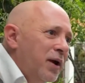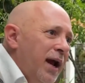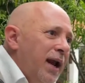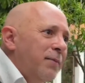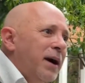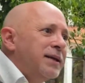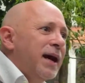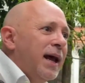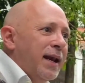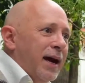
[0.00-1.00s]
hora de la
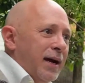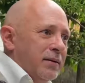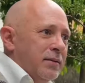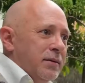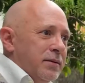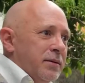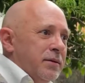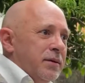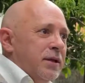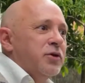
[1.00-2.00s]
mañana
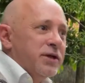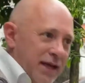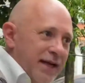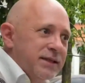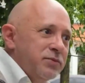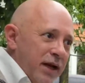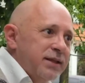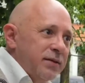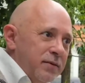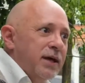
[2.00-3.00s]
entonces hacen una
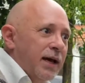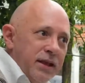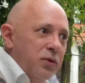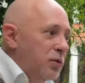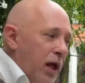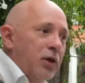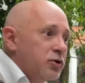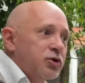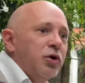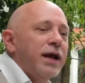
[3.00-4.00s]
actividad de una,
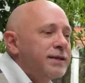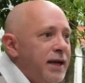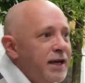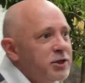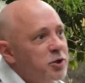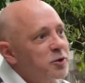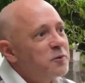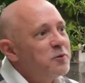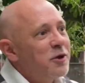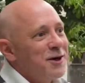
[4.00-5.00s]
dos horas y listo, todo
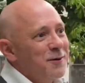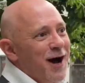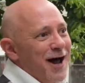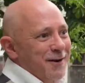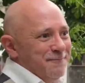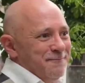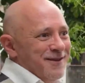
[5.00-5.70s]
el mundo a trabajar.